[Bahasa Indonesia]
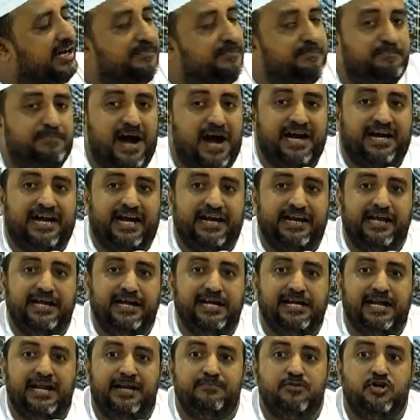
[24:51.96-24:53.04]
bahkan ini
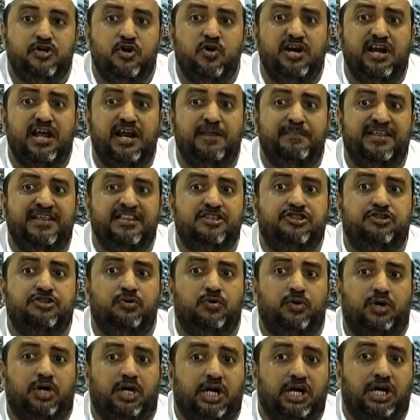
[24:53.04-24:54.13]
dalam Durril
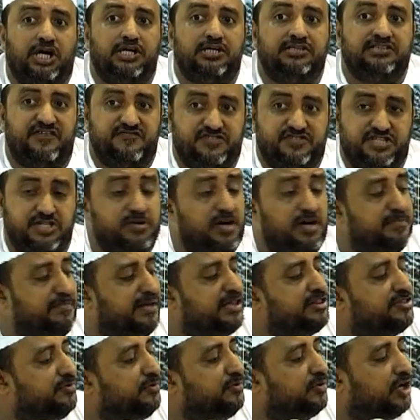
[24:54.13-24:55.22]
Mansur tafsir Durril
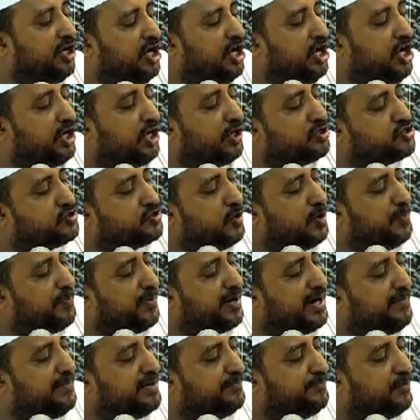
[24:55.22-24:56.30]
Mansur Rasul
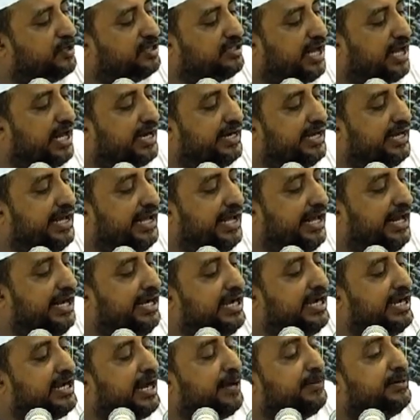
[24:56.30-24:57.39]
pernah menyebutkan
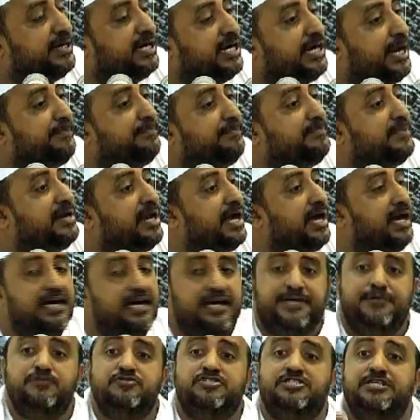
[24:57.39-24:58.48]
Inna
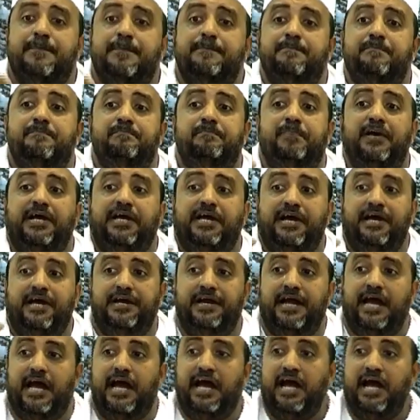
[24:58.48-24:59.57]
namla
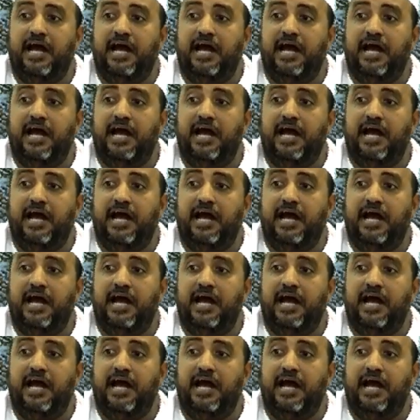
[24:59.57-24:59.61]
yusabbihna